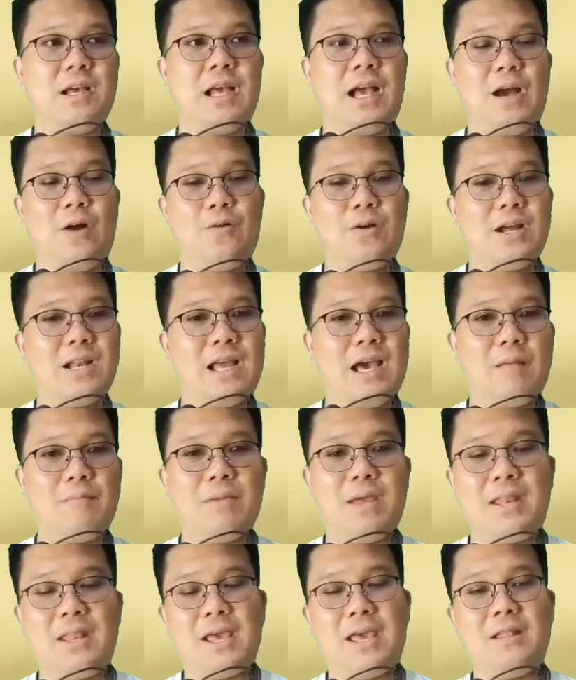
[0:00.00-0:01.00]
เข้ากระดาน
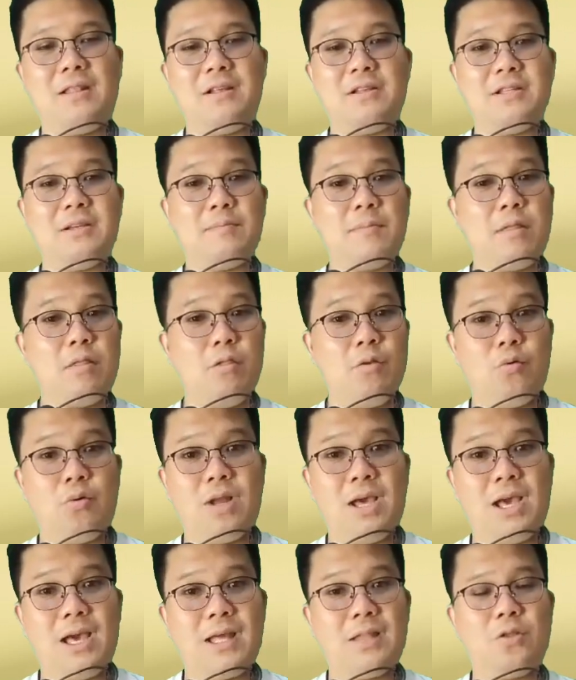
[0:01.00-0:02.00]
ไบแนนถึงจะเป็นศูน
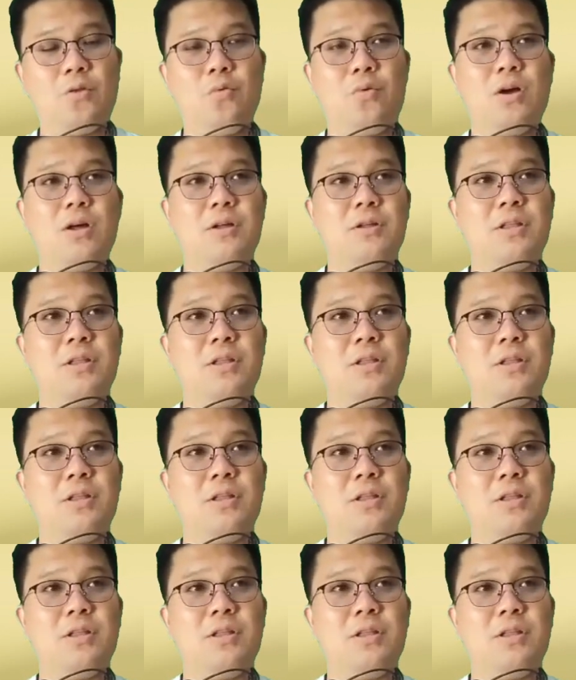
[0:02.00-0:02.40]
ย์ห้าตัว